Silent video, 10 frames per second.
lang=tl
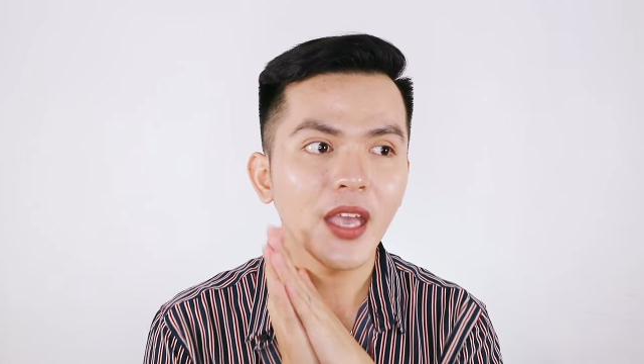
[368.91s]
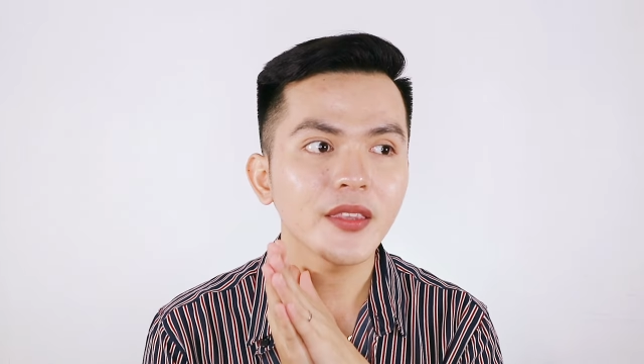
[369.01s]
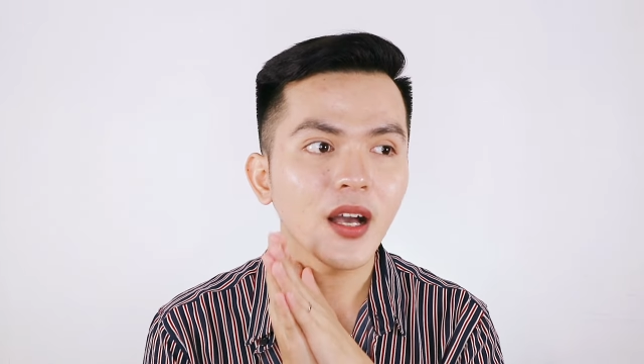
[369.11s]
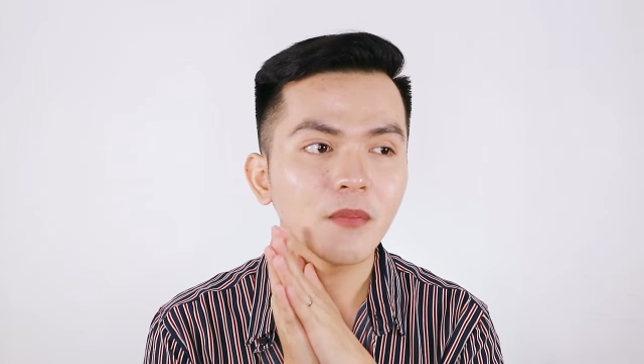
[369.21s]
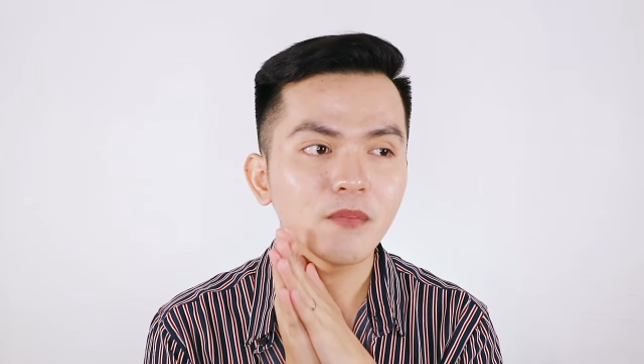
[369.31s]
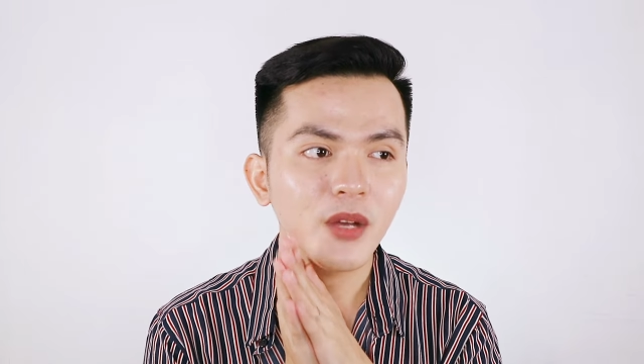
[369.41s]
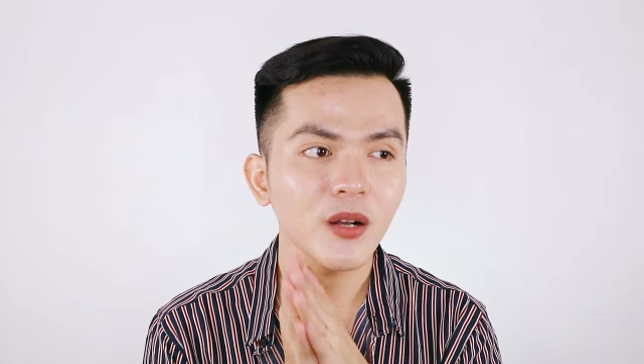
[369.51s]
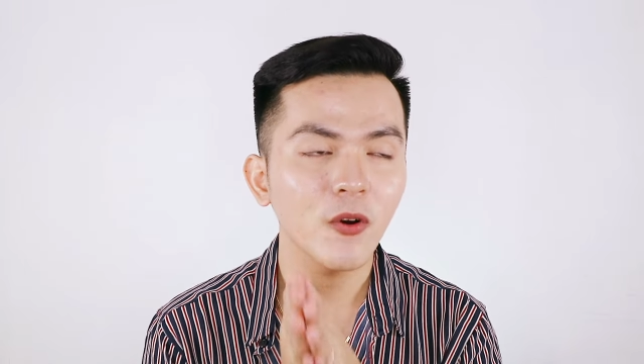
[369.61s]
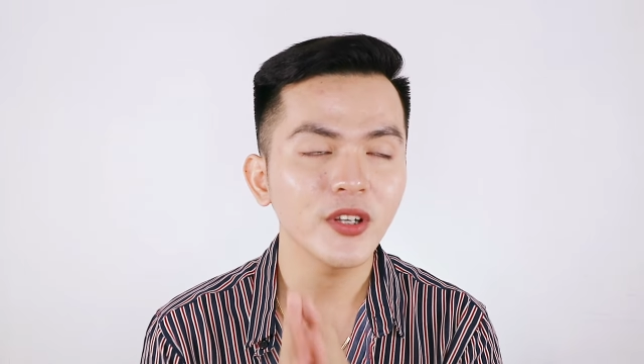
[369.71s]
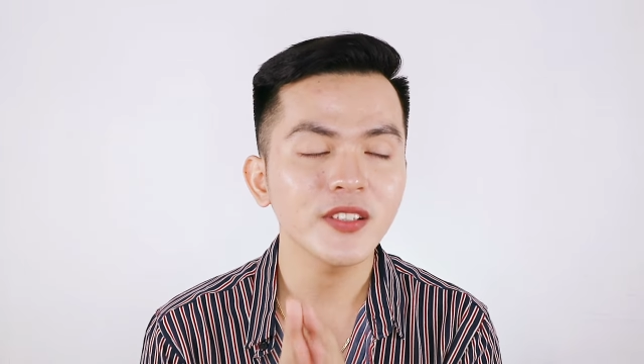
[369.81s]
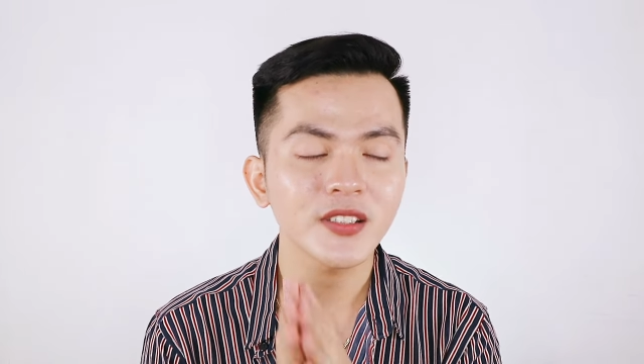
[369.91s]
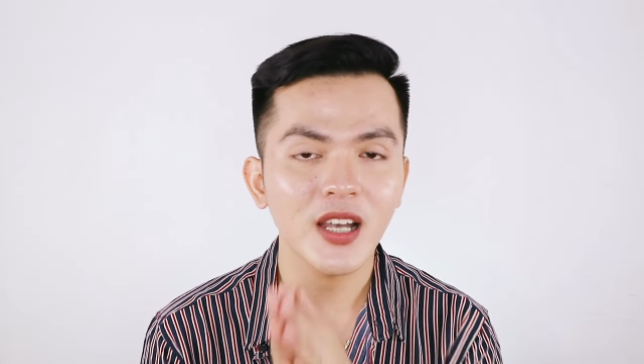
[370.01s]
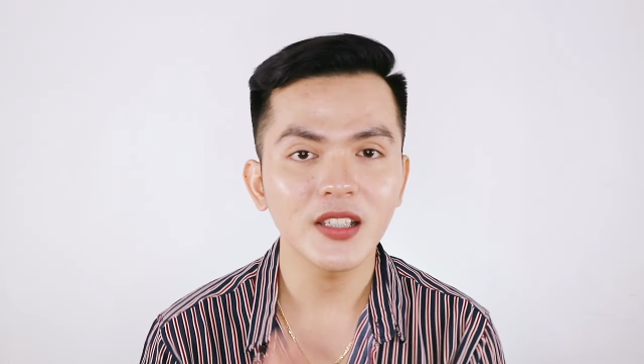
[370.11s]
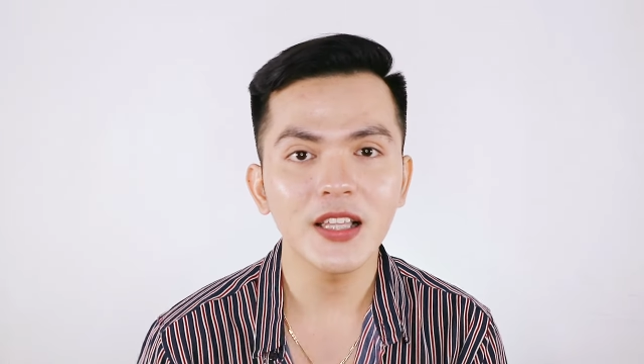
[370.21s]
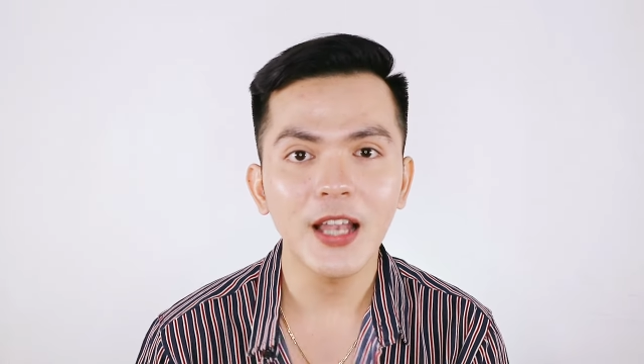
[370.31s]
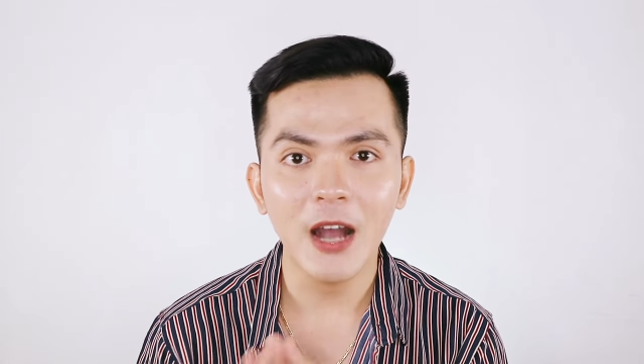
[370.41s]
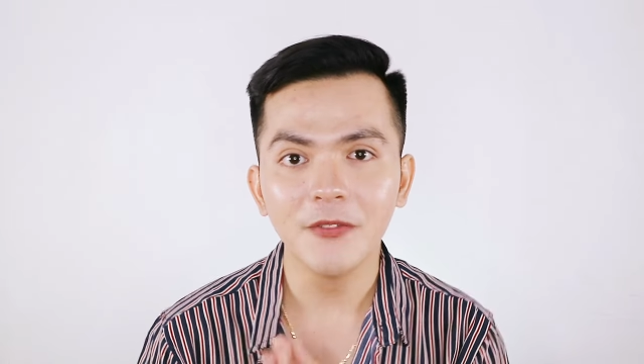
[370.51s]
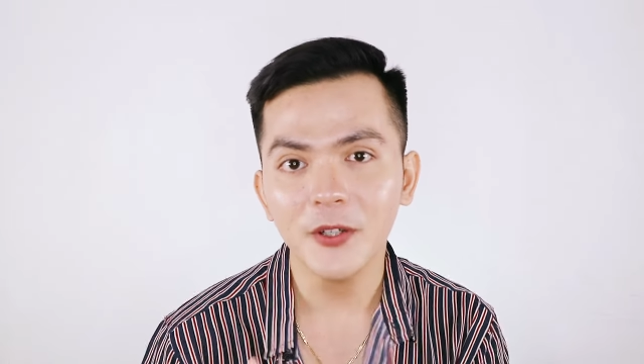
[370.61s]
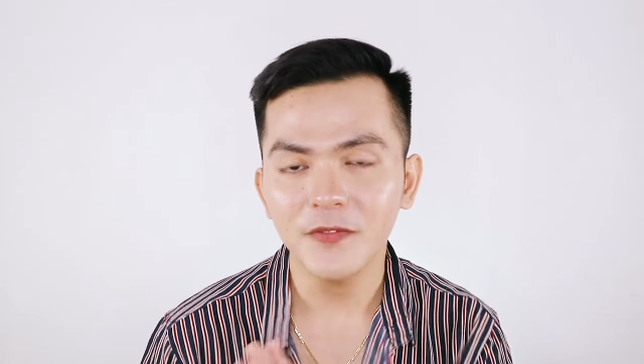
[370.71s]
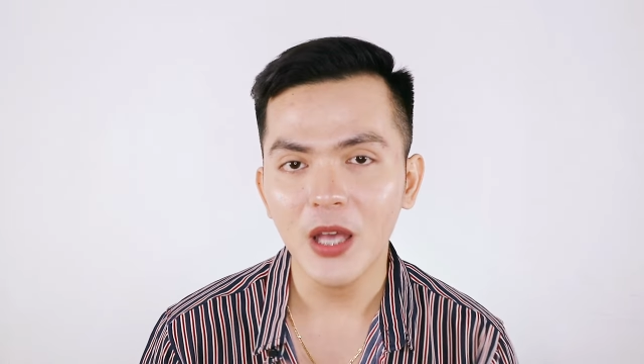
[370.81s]
And um, according sa study nila,
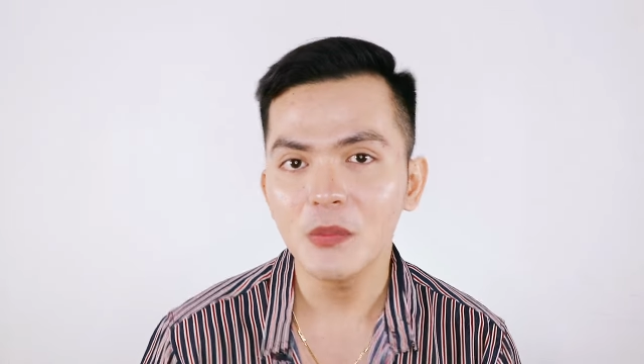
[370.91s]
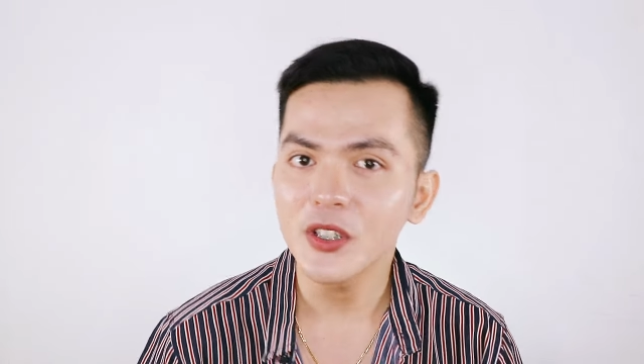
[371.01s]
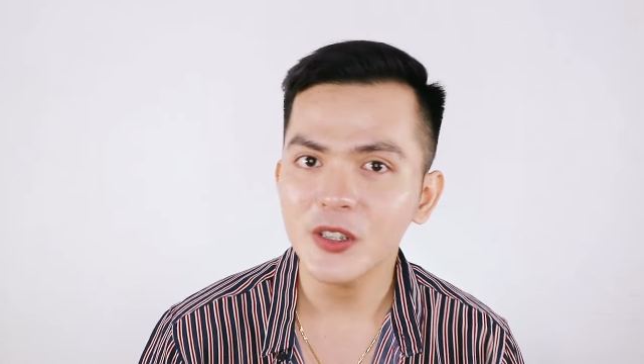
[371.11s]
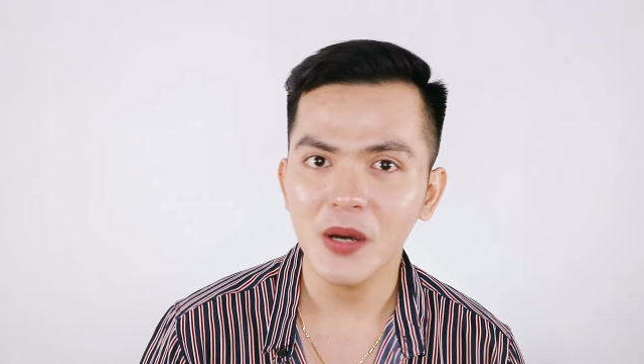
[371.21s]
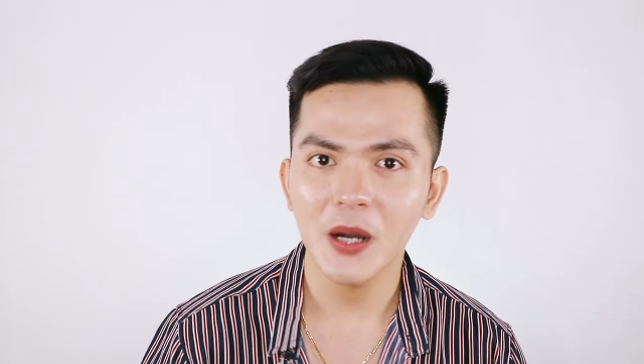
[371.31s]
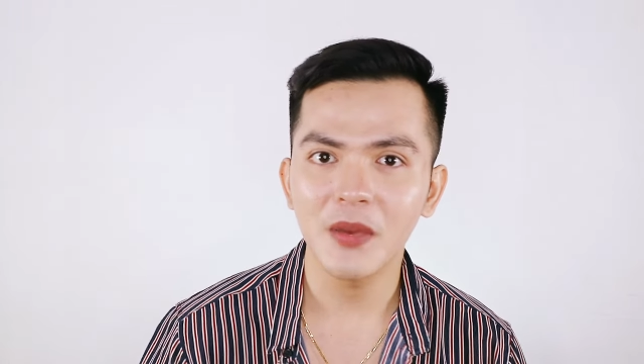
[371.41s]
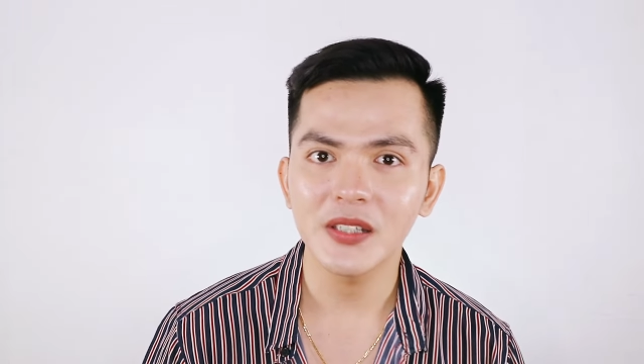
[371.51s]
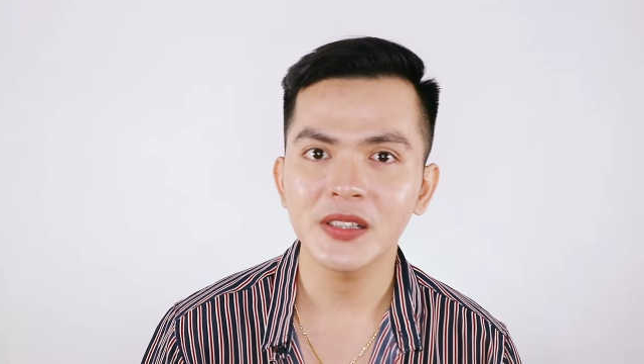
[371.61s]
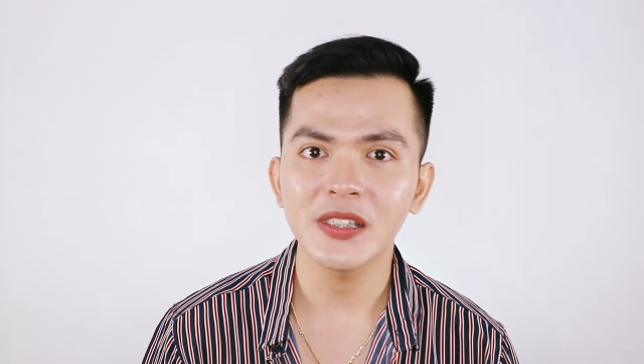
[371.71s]
after 5 years mga best,